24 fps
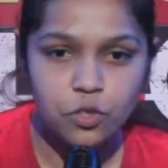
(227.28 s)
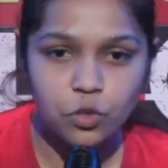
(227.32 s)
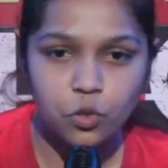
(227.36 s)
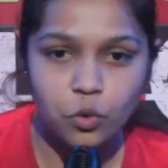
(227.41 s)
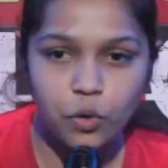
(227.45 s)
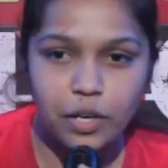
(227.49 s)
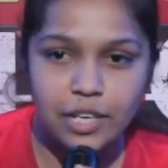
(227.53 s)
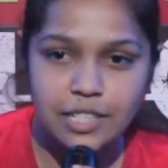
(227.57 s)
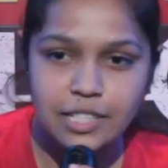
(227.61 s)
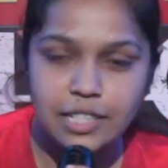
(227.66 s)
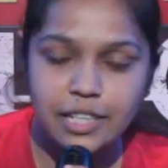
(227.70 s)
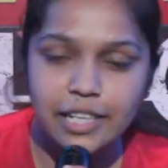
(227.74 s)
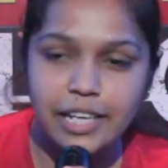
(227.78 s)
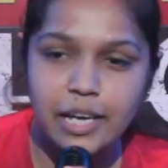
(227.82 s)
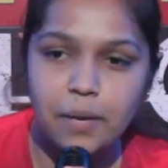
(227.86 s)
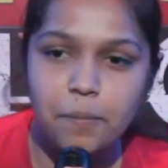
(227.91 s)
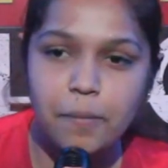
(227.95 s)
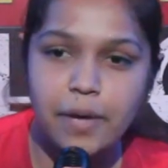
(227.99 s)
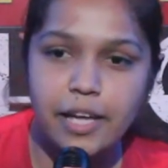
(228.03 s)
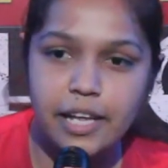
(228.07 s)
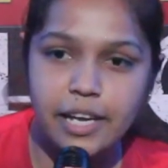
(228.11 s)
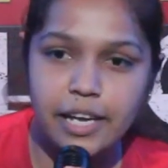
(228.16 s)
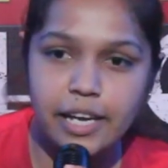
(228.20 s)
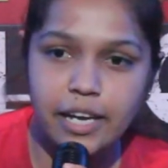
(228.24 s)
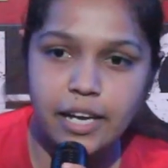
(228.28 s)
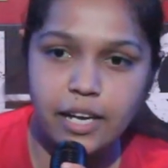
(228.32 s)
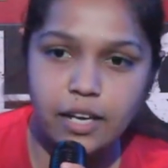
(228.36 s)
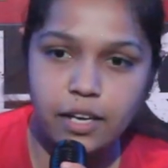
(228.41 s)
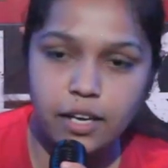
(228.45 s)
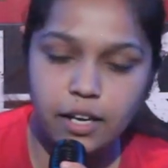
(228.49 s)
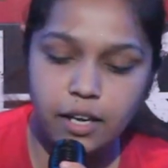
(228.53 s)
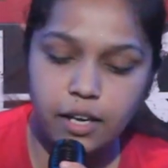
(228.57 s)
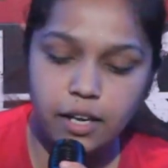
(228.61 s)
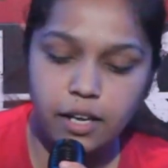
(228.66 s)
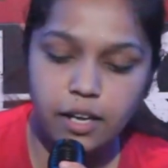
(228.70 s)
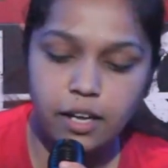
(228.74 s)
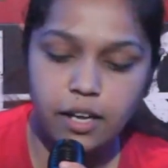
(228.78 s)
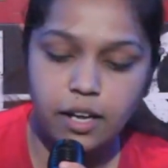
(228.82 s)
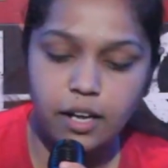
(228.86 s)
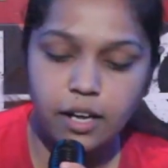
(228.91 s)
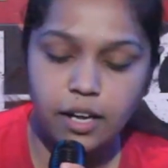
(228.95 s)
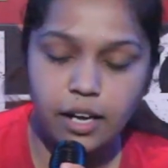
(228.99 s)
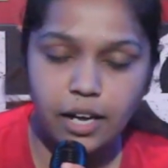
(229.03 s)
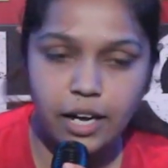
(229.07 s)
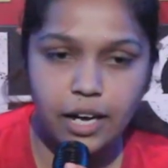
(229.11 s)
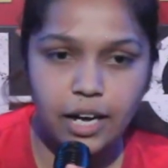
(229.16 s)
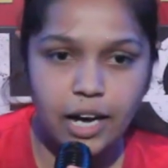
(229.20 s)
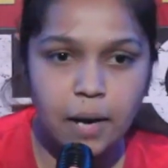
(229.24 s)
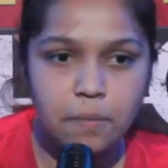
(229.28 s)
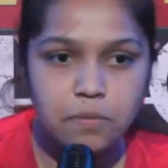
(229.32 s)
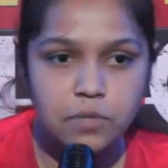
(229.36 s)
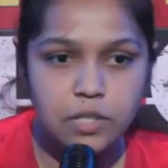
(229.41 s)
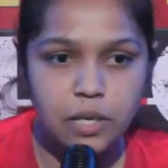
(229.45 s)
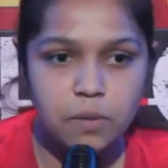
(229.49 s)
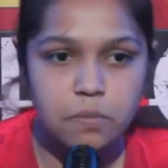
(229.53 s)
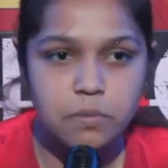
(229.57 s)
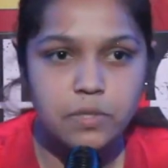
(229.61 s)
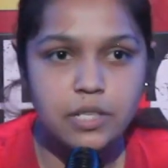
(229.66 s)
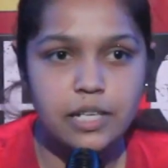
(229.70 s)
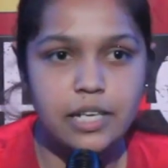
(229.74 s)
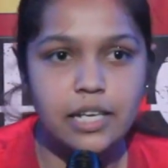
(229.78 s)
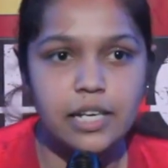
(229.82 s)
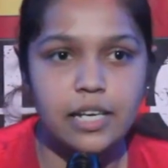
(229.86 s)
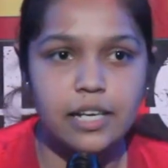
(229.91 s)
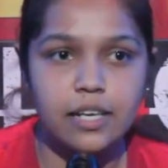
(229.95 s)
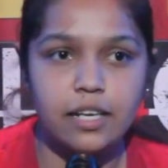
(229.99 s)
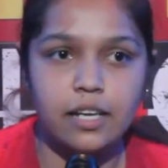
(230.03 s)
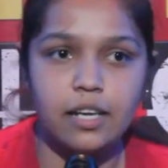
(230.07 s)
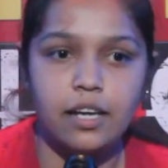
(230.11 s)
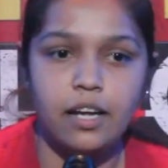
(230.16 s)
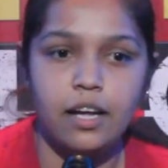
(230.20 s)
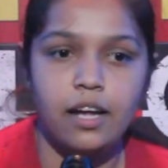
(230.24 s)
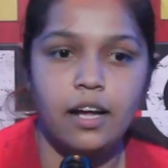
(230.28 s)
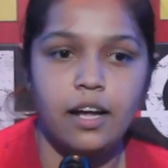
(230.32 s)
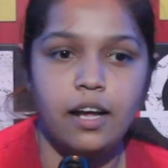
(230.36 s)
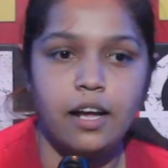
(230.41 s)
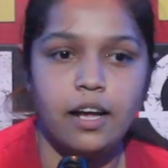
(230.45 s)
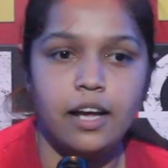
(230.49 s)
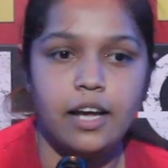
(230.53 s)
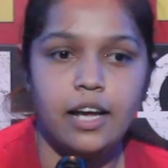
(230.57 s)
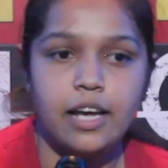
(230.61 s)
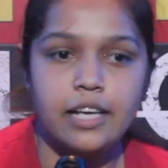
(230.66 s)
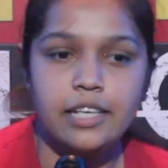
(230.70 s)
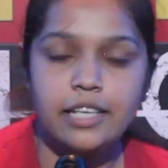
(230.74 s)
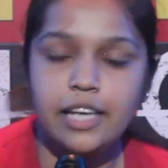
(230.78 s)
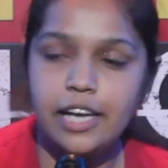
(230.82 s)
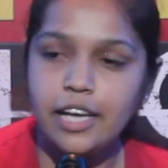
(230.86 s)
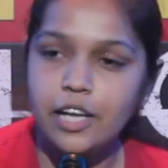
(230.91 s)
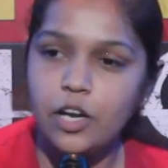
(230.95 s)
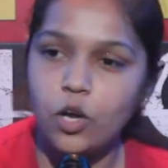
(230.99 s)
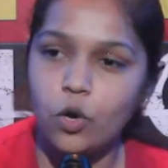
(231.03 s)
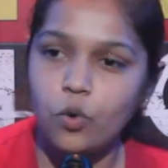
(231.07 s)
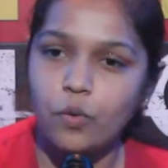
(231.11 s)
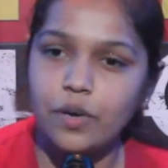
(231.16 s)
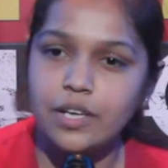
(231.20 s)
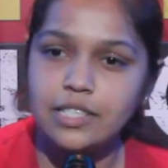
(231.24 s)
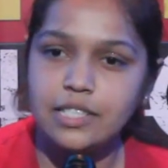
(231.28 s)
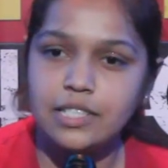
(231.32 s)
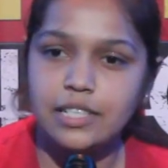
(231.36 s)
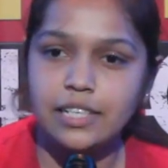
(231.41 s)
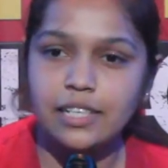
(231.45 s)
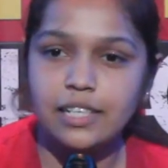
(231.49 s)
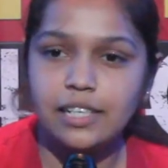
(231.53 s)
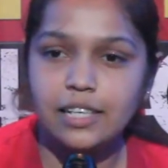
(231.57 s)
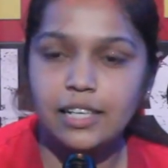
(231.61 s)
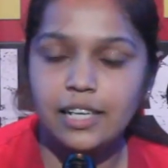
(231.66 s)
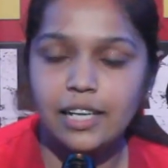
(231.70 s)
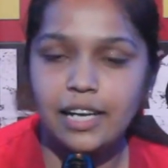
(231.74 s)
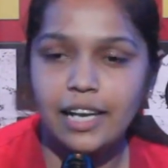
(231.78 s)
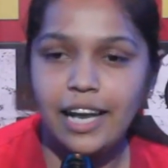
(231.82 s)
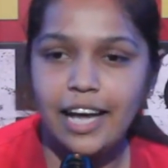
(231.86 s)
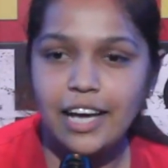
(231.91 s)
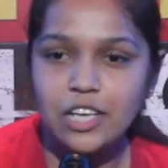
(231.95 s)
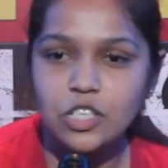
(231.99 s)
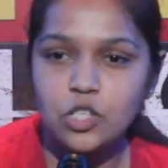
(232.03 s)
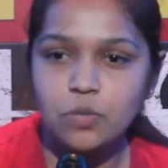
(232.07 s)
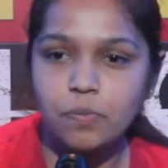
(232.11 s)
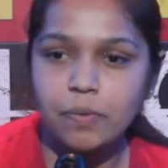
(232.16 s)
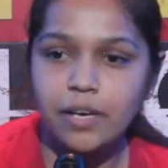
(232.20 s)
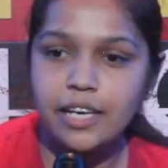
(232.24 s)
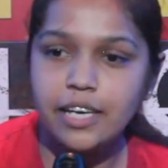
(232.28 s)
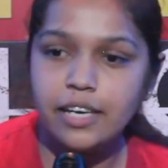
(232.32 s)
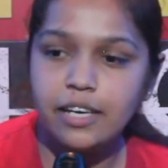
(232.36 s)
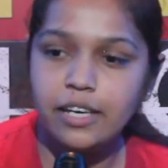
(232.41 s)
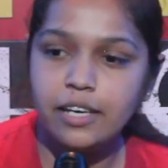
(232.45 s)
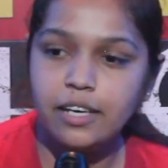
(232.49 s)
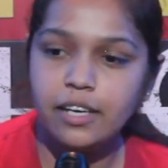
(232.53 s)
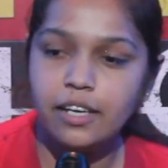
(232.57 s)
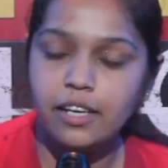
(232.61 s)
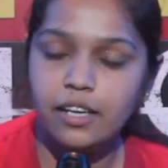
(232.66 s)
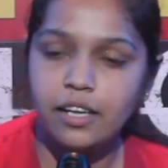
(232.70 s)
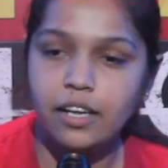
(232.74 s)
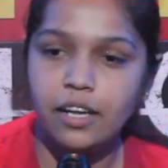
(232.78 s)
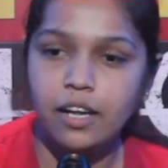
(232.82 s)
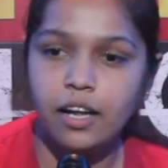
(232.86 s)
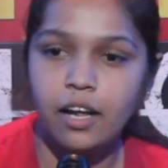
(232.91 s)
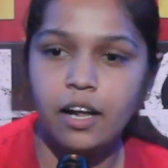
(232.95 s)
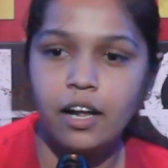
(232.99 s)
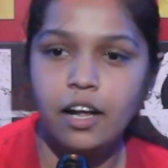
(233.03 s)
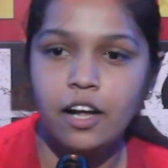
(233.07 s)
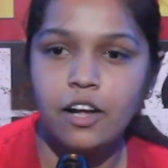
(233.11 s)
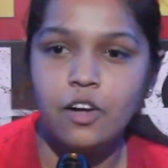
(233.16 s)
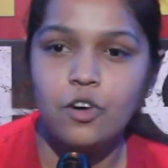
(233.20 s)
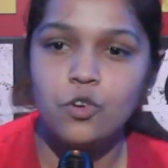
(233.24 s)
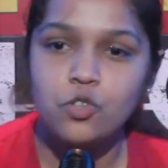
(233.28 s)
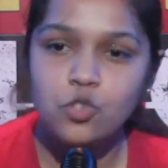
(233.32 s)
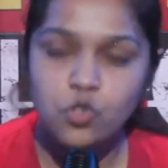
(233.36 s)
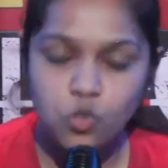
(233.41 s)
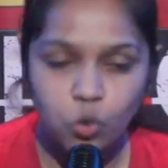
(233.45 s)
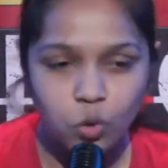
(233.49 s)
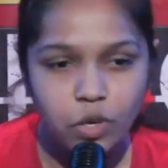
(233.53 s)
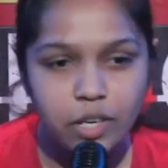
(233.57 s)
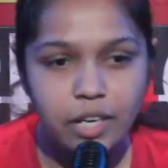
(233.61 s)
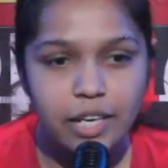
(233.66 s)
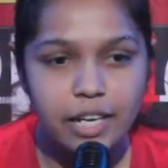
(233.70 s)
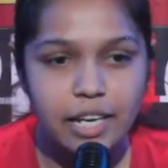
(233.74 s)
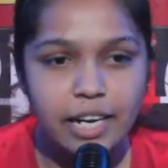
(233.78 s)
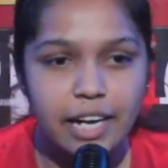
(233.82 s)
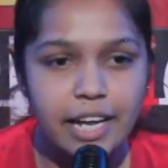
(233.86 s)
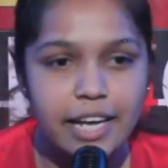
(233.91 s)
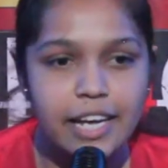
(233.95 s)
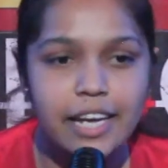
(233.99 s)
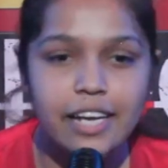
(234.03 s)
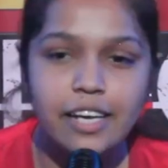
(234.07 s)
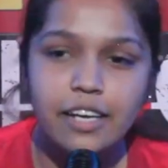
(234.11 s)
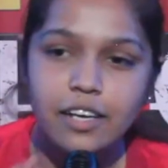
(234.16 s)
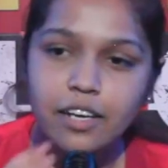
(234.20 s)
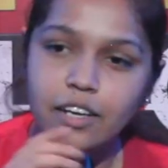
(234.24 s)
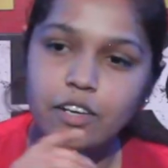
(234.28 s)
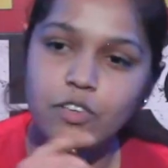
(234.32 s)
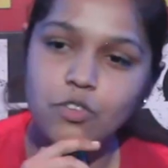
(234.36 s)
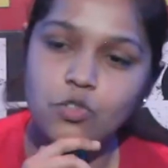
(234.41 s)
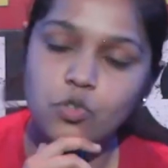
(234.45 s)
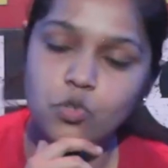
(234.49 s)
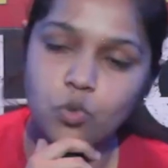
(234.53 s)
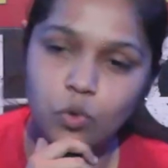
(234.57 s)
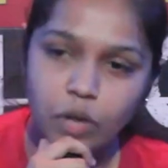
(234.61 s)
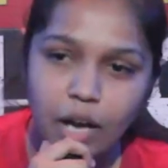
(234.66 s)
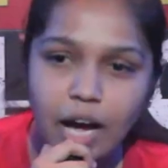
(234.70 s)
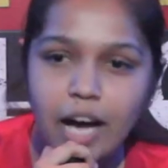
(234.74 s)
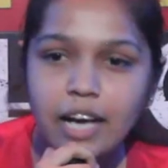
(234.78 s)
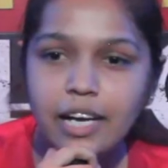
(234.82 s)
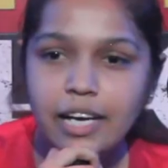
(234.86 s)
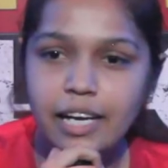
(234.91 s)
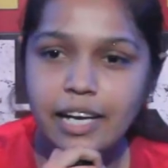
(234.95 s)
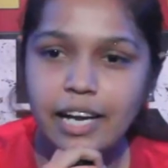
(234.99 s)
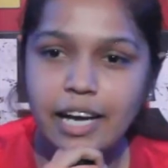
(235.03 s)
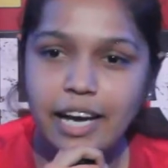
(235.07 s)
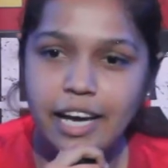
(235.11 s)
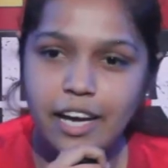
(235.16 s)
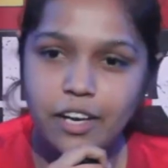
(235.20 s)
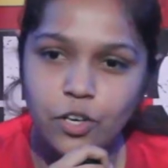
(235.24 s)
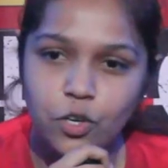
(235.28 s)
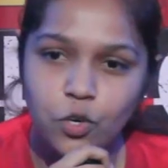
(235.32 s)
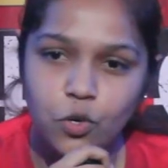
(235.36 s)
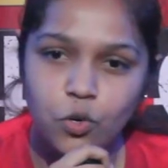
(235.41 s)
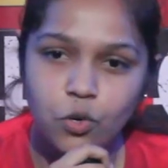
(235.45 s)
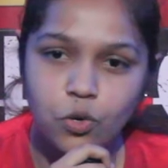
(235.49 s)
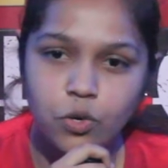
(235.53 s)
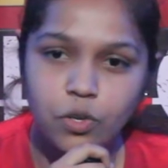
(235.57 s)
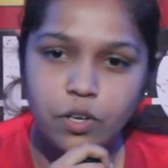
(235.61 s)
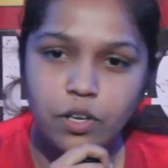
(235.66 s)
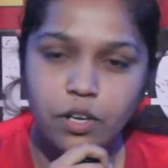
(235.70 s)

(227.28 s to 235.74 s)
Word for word: तो इसलिए मेरी आप सबसे यही रिक्वेस्ट है लास्ट में कि सुनकर नहीं सुनाकर आया करो